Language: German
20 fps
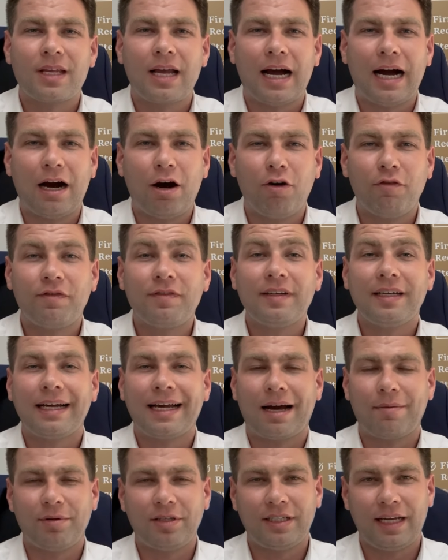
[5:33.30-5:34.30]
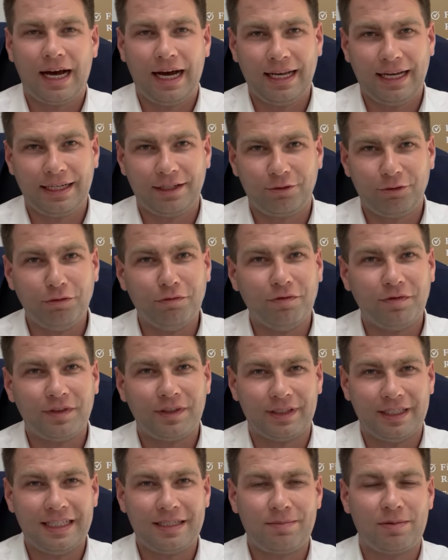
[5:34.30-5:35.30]
auf
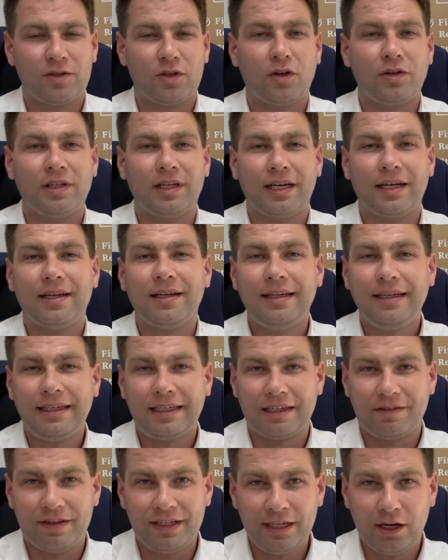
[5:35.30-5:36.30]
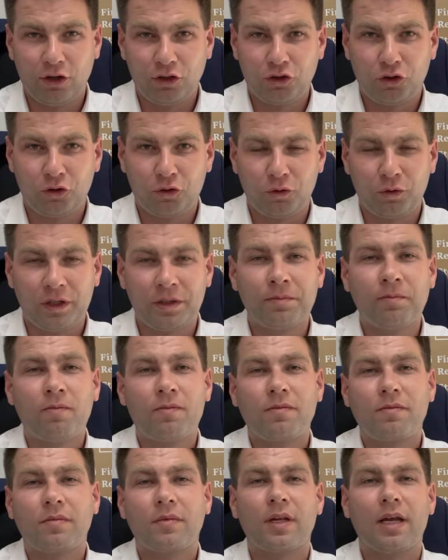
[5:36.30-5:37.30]
Kapitaleinkünfte, insbesondere Gewinnausschüttungen,
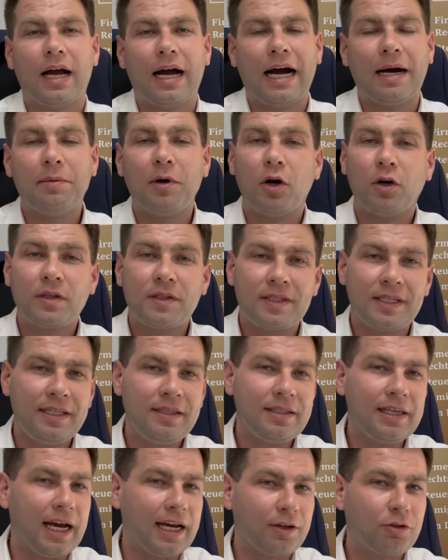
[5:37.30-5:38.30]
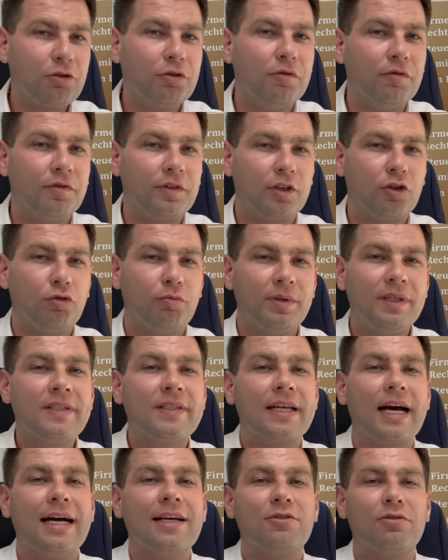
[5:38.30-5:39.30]
aber auch Zinseinkünfte. Du
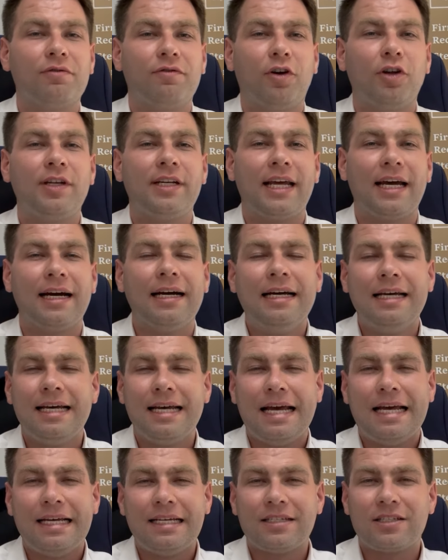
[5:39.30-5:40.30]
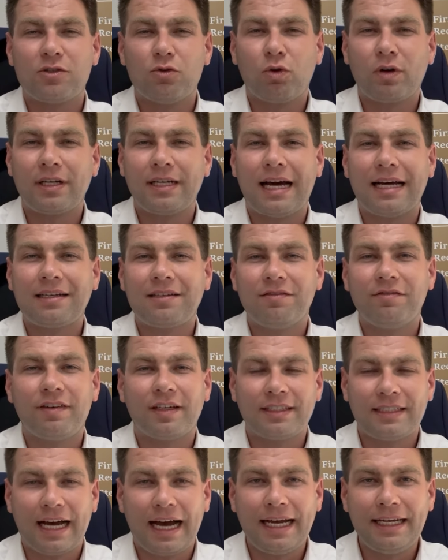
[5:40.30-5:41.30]
bist also von der sogenannten
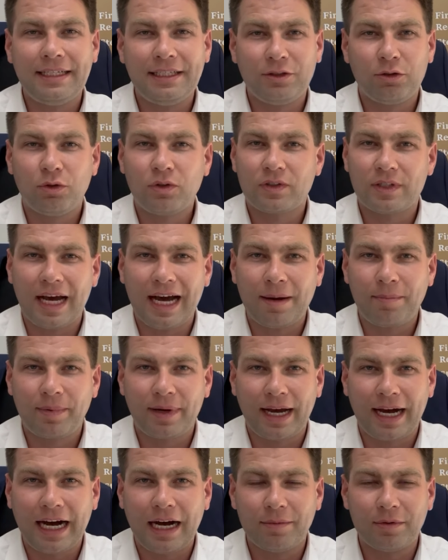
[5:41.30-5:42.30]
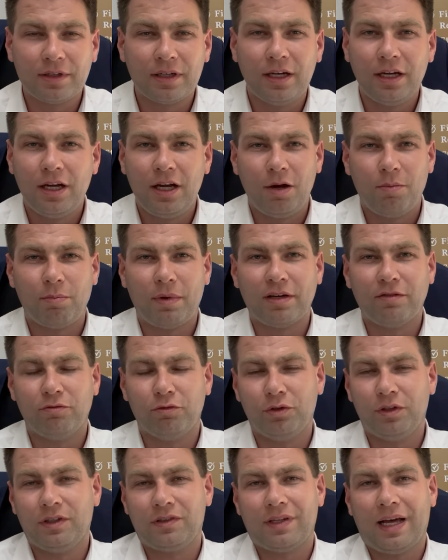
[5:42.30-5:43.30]
Verteidigungsabgabe, man
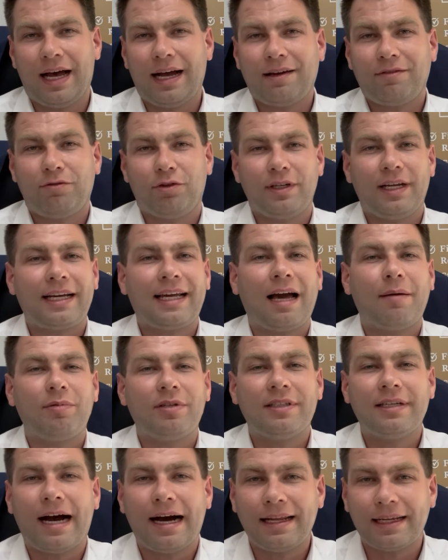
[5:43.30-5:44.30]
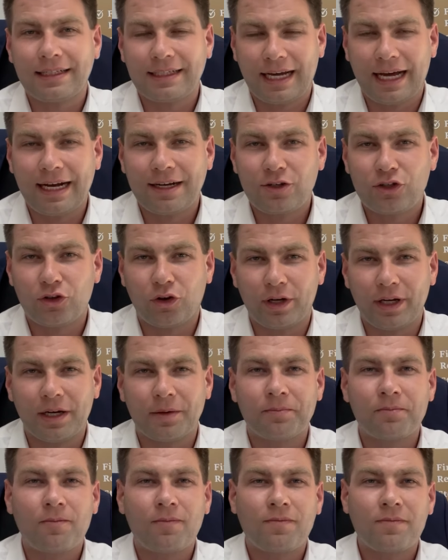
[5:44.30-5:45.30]
würde sagen von der Kapitalertragsteuer
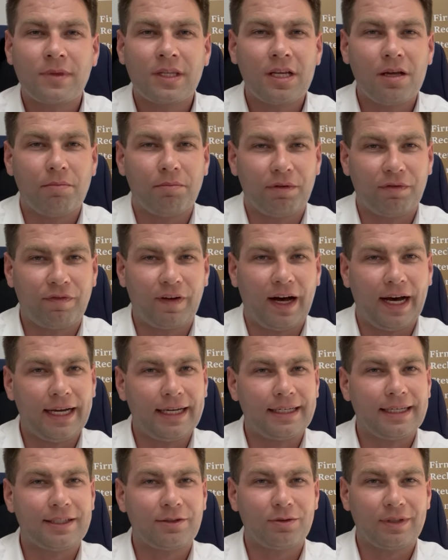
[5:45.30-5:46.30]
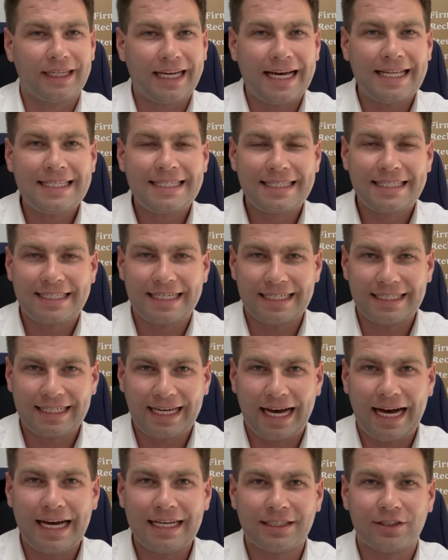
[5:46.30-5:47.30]
befreit. Also eine ganz
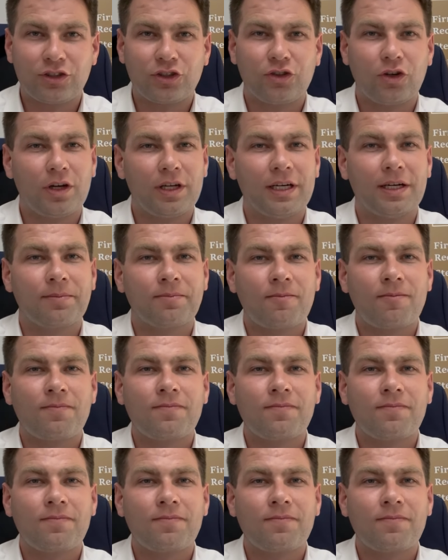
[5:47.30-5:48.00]
zentrale Steuer,